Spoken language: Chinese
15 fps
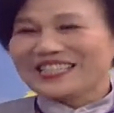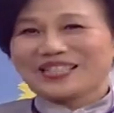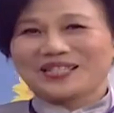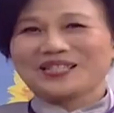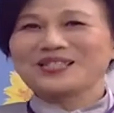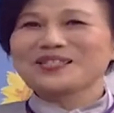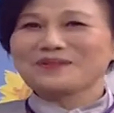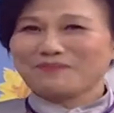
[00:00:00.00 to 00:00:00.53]

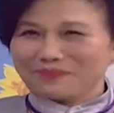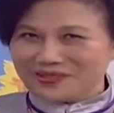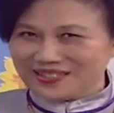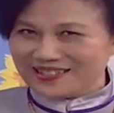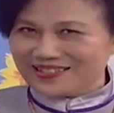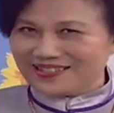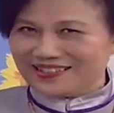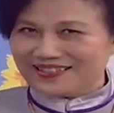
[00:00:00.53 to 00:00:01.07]
其实不
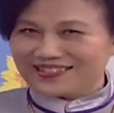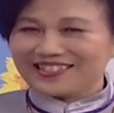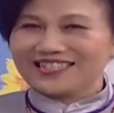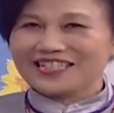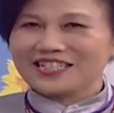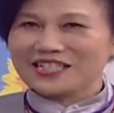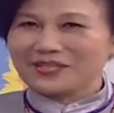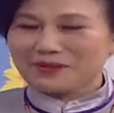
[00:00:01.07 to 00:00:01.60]
是的，是
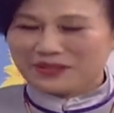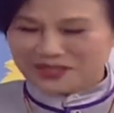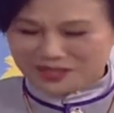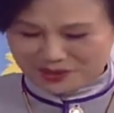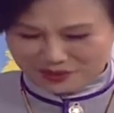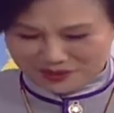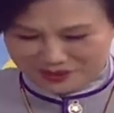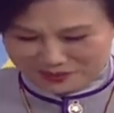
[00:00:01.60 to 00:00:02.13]
你的血
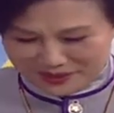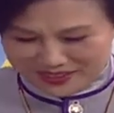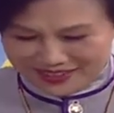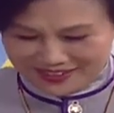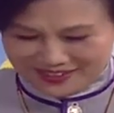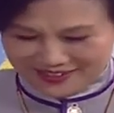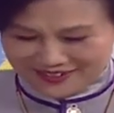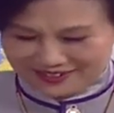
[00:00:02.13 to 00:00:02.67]
液出了问
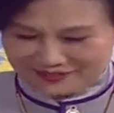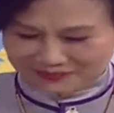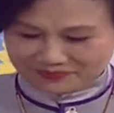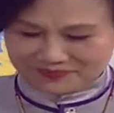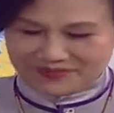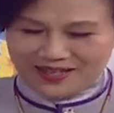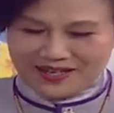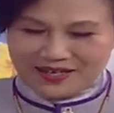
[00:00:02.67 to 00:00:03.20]
题了哈。
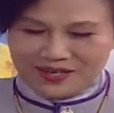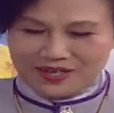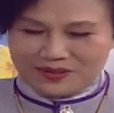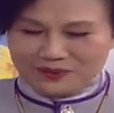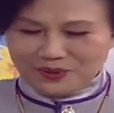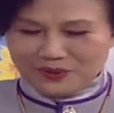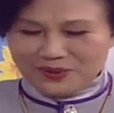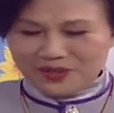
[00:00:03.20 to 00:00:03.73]
对。
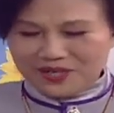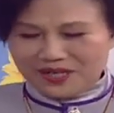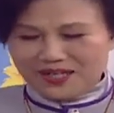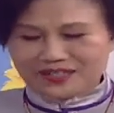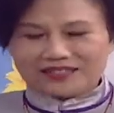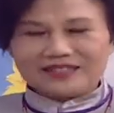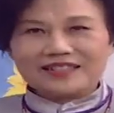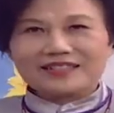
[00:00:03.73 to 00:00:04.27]
不
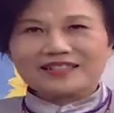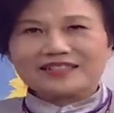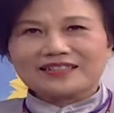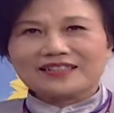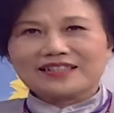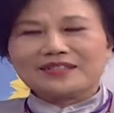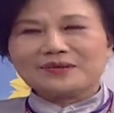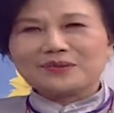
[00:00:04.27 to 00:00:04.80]
过这个
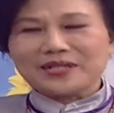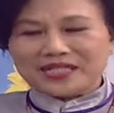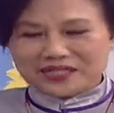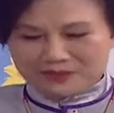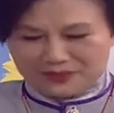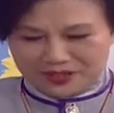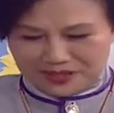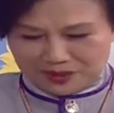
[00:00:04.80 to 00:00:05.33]
呢，为
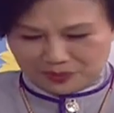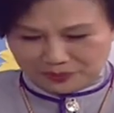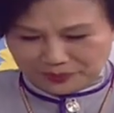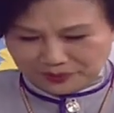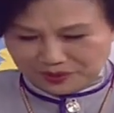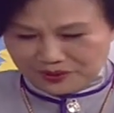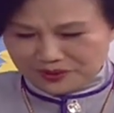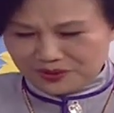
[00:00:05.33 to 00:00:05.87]
什么有
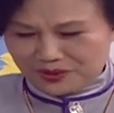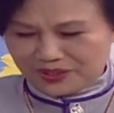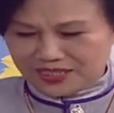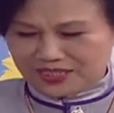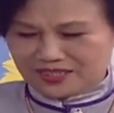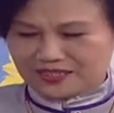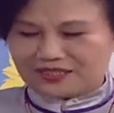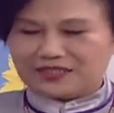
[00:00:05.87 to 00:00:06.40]
不同血
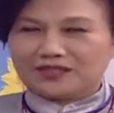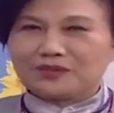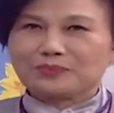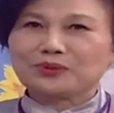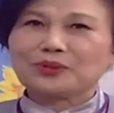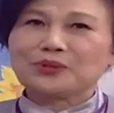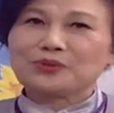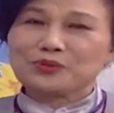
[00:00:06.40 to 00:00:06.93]
型有
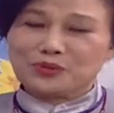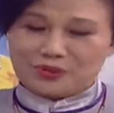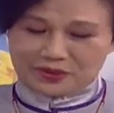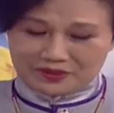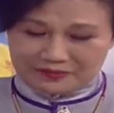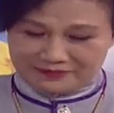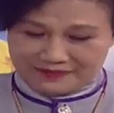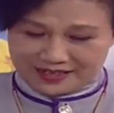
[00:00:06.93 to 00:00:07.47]
不同
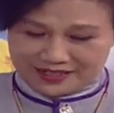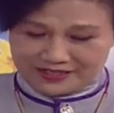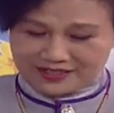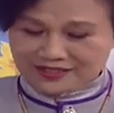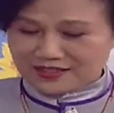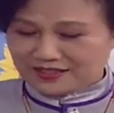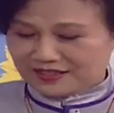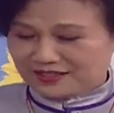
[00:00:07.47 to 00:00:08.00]
缺乏
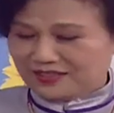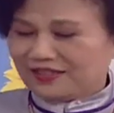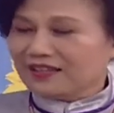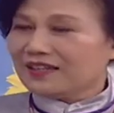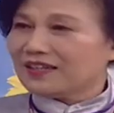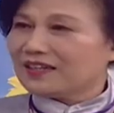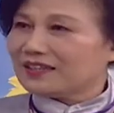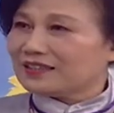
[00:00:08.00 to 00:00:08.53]
这个
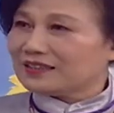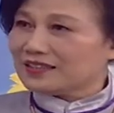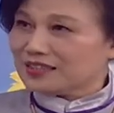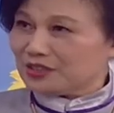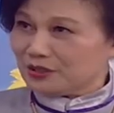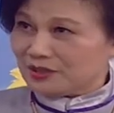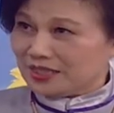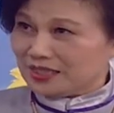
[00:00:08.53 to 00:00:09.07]
呃
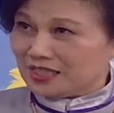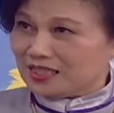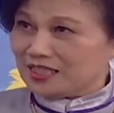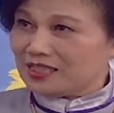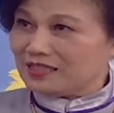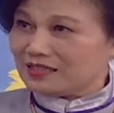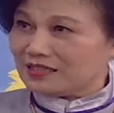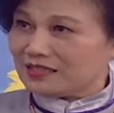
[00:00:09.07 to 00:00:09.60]
凝血的
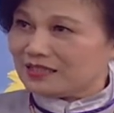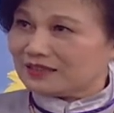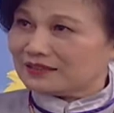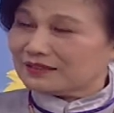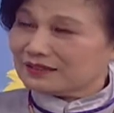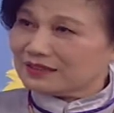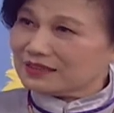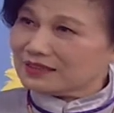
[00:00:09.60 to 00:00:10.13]
因子呢？
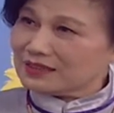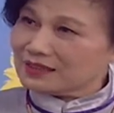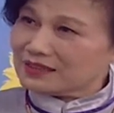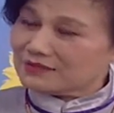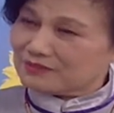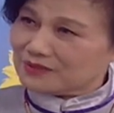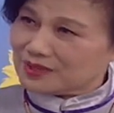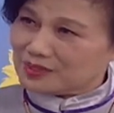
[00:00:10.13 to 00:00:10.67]
这
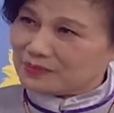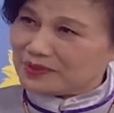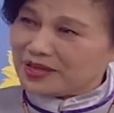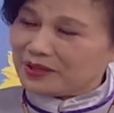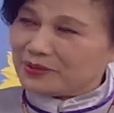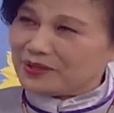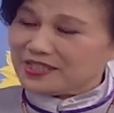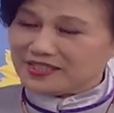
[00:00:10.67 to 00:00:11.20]
是怎么
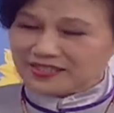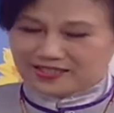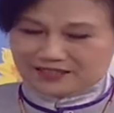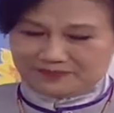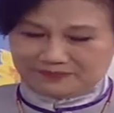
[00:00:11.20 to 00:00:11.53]
样一回事？